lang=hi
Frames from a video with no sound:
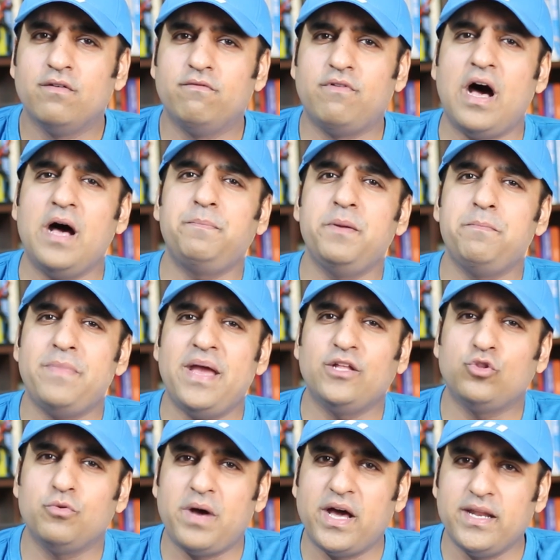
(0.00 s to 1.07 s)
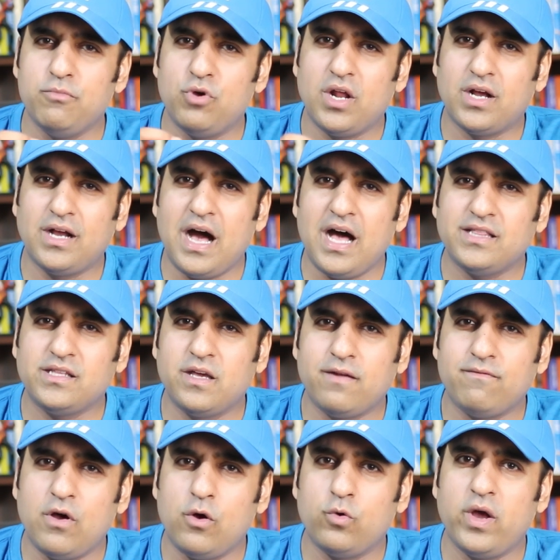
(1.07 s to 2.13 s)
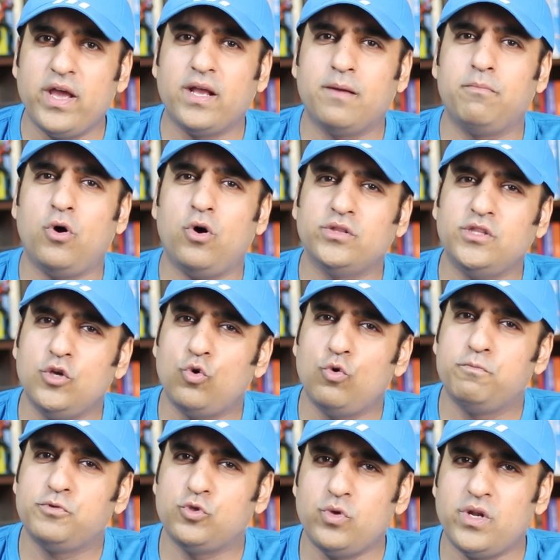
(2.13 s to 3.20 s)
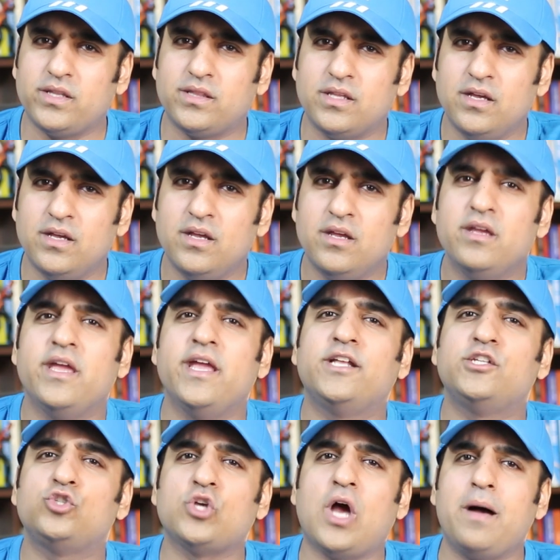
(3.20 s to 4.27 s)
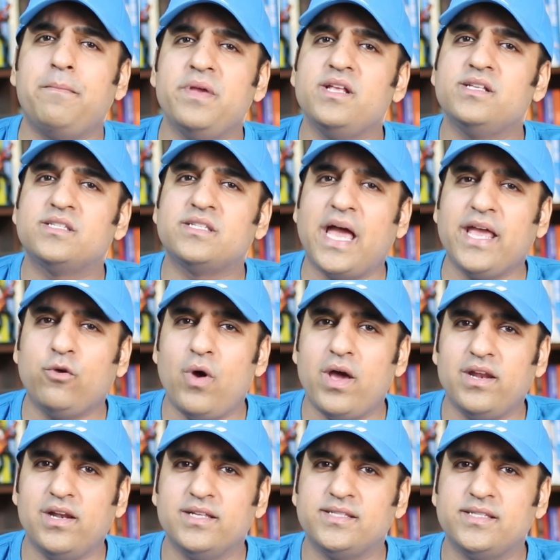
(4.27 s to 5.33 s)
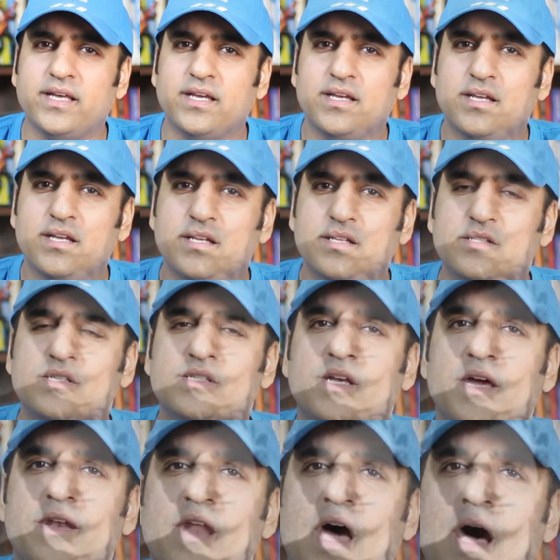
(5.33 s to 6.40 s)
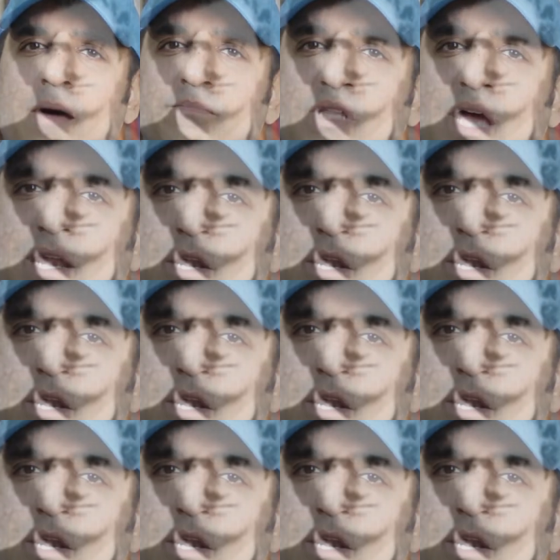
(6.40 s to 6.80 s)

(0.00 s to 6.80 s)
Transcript: वहां पे मैं तुम्हारी मुलाकात करवाऊंगा एक बहुत ही खूबसूरत एक चार्मिंग साइको एनालिस्ट से जिसका नाम था